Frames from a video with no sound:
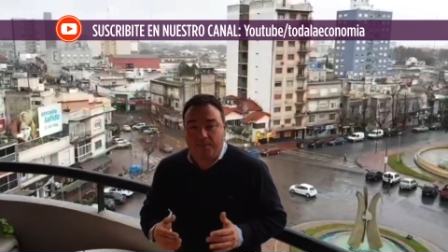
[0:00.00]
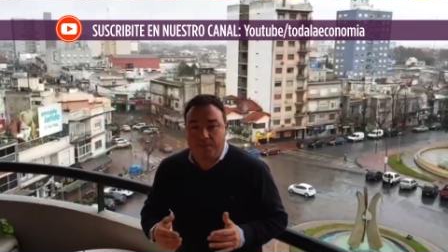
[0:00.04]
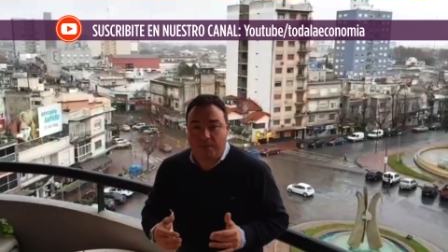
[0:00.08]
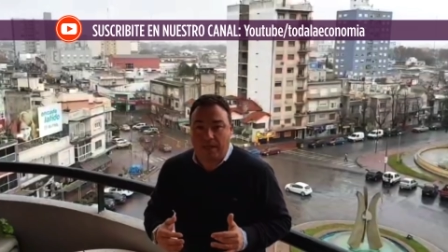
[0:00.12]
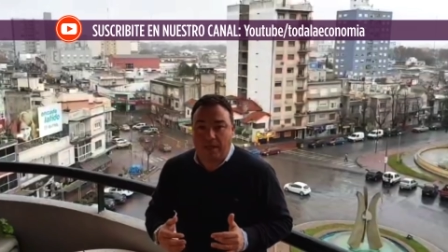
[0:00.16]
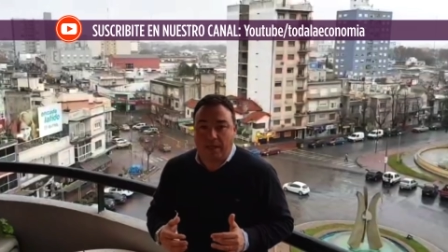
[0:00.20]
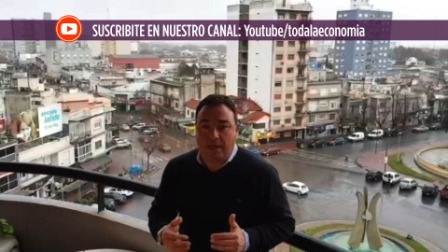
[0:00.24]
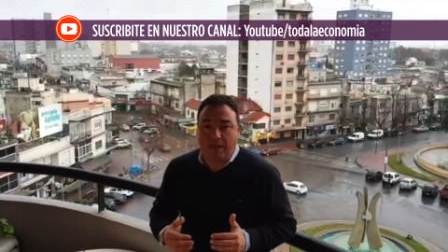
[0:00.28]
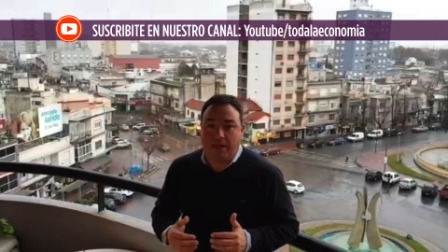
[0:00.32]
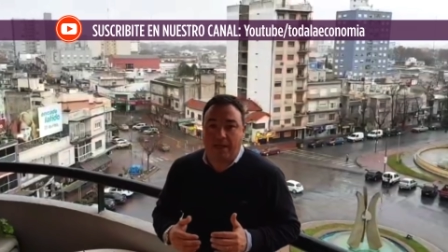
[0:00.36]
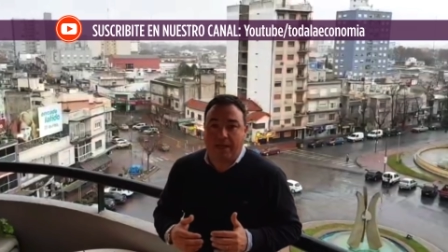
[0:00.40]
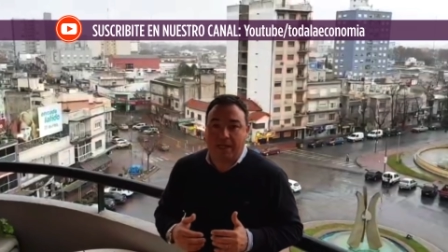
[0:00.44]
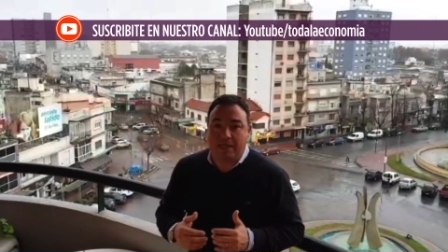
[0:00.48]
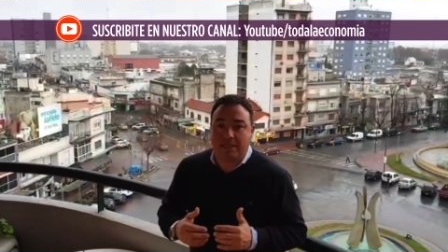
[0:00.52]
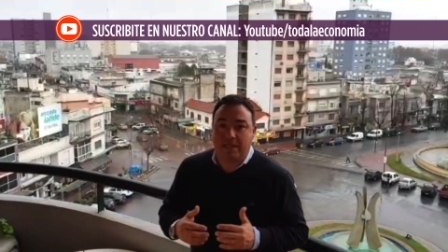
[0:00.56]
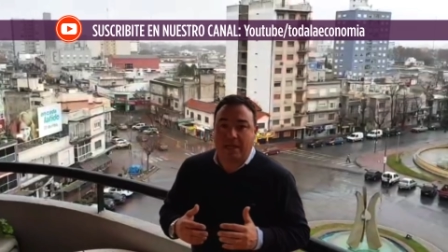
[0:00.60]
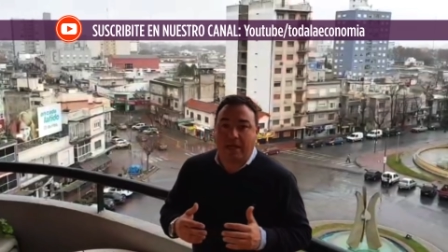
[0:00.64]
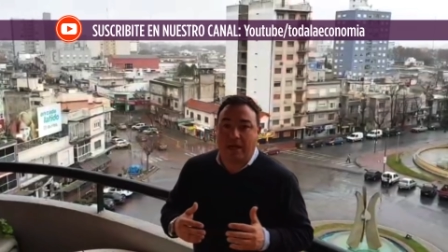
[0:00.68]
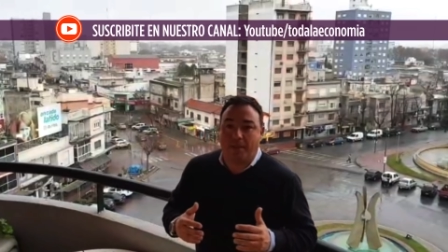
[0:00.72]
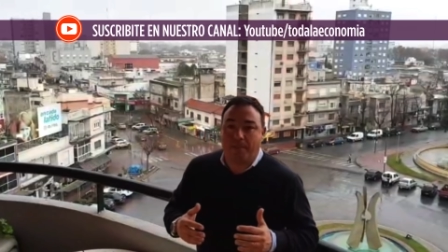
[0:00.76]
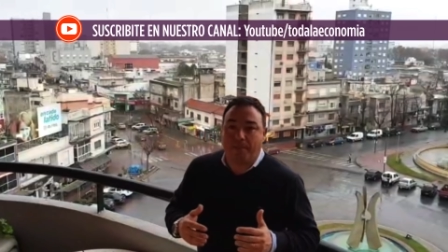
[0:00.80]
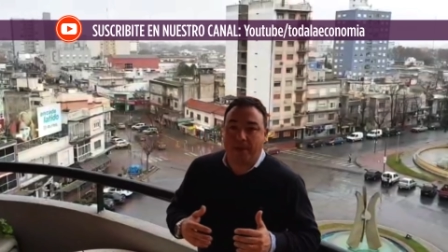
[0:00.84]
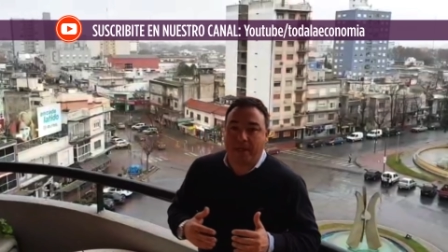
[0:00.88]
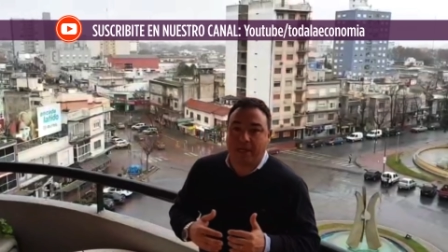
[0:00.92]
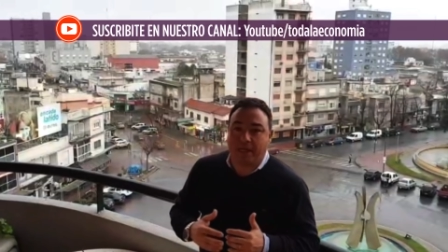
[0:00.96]
eh,
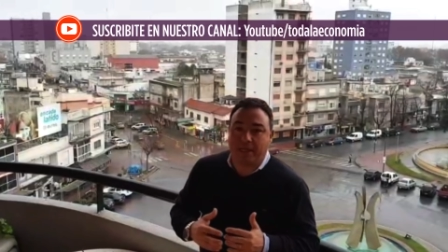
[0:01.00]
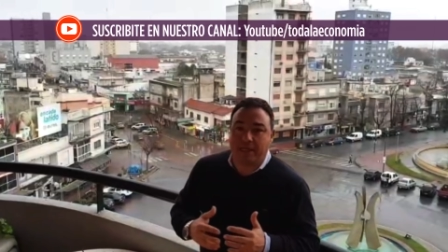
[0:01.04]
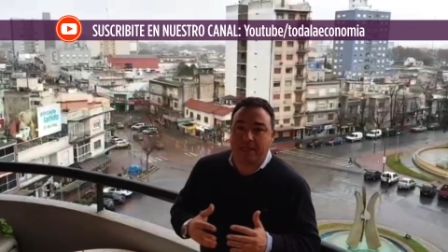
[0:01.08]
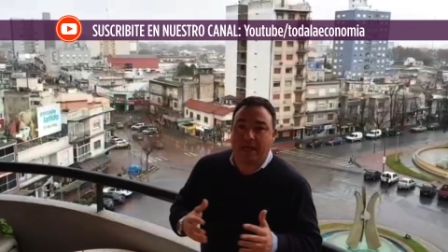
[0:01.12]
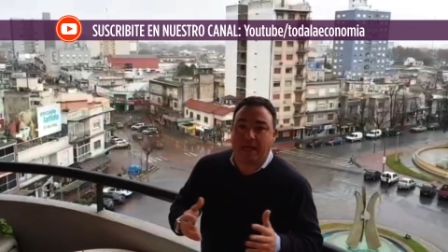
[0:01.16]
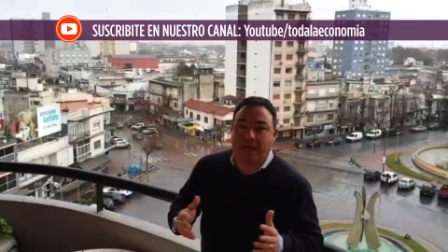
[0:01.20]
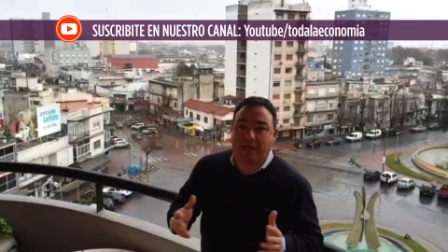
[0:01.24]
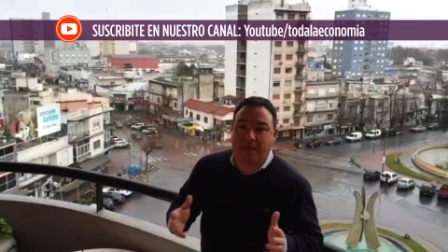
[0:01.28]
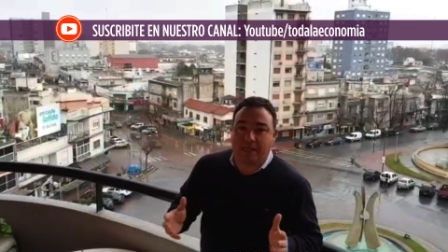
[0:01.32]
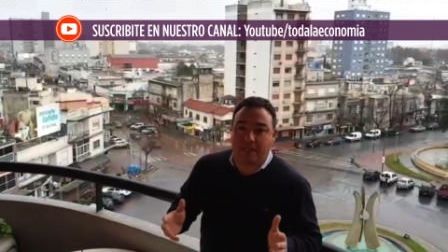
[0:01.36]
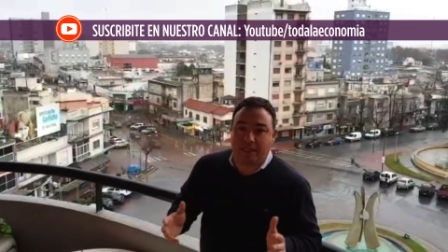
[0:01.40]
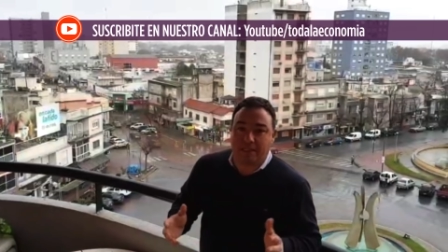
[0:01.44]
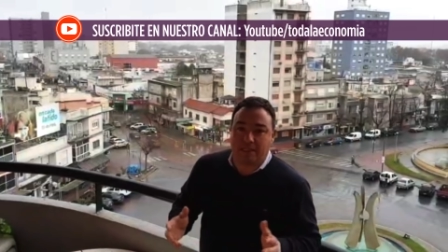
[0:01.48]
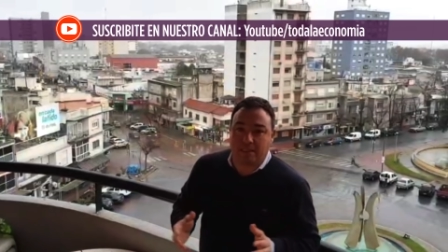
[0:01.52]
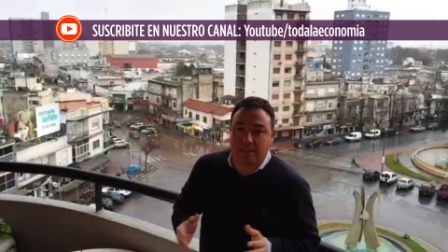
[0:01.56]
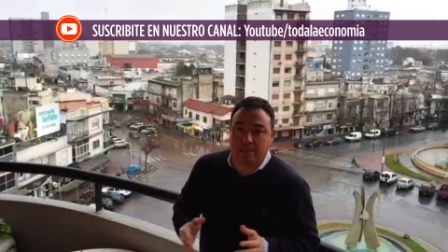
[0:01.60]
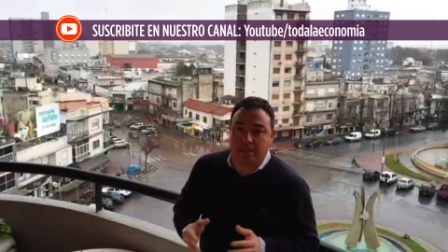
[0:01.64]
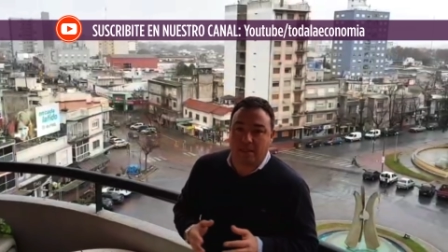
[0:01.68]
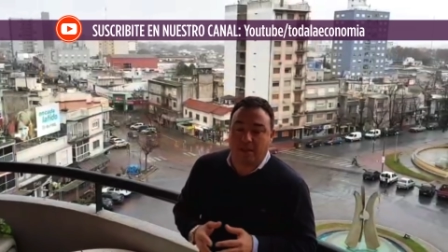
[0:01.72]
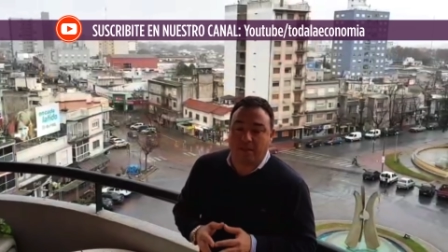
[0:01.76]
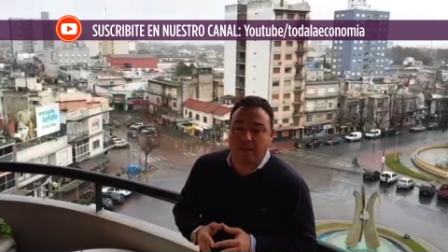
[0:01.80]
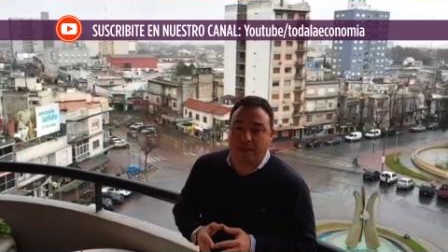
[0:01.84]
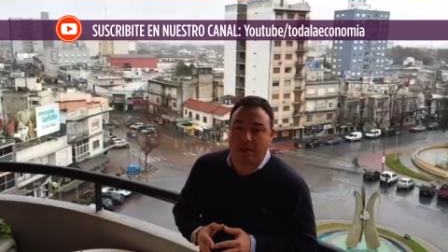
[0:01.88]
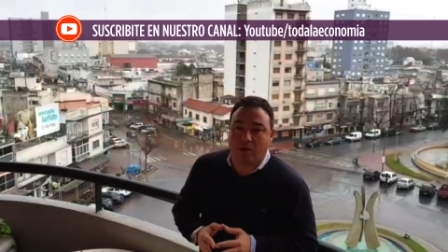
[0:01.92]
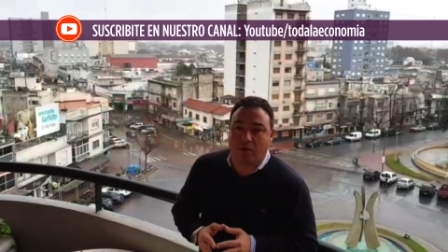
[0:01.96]
esa pequeña crisis
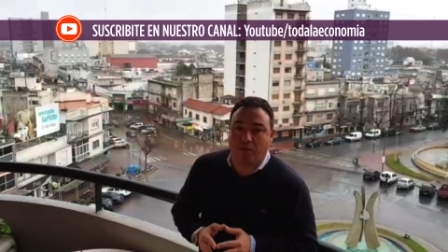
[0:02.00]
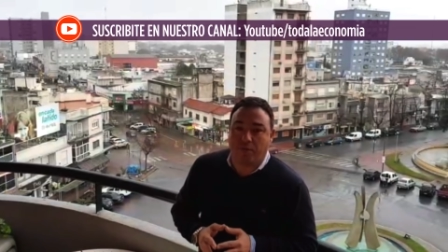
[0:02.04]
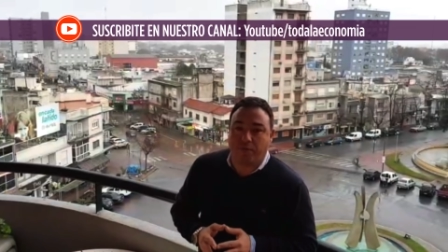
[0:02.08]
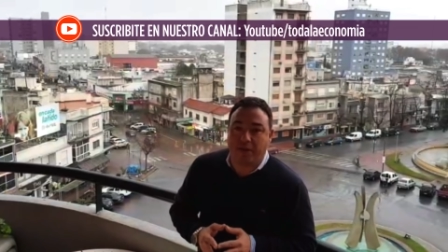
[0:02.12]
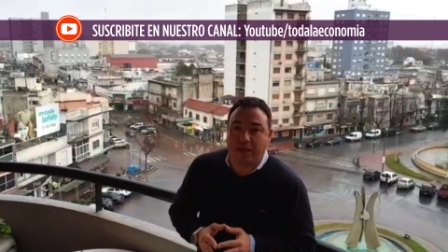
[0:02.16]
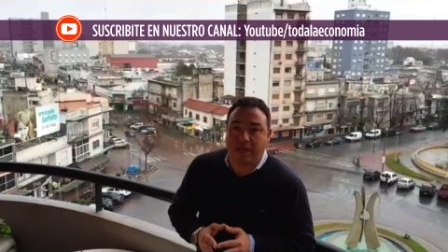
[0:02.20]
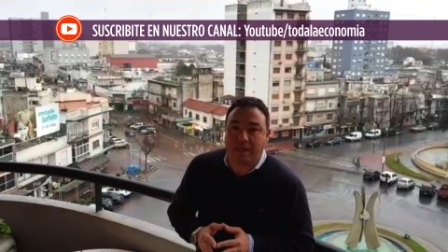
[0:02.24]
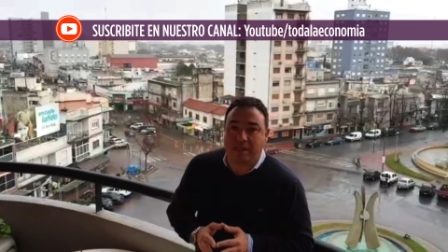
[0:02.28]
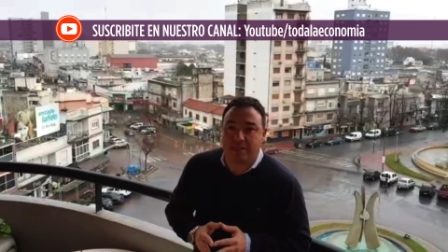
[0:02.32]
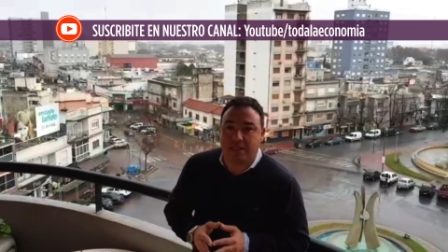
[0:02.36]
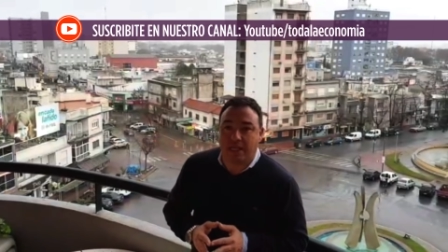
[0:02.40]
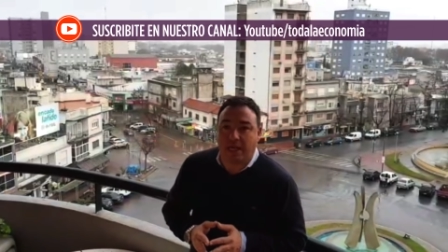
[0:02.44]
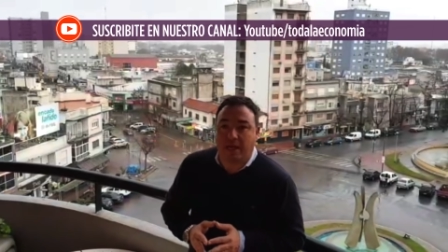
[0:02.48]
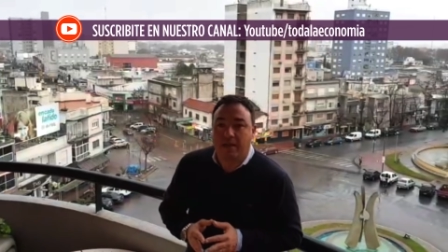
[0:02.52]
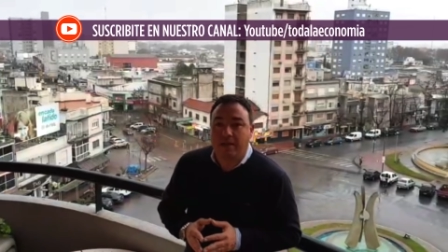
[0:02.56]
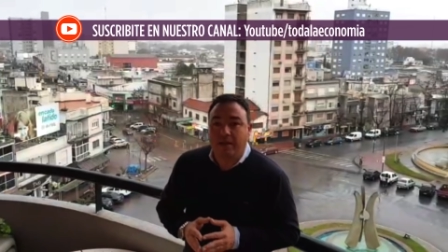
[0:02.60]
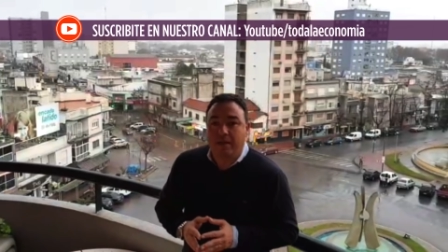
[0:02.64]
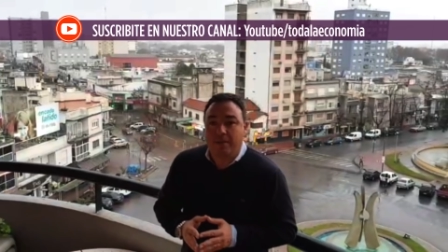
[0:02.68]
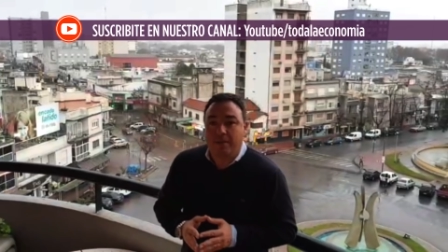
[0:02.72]
de confianza.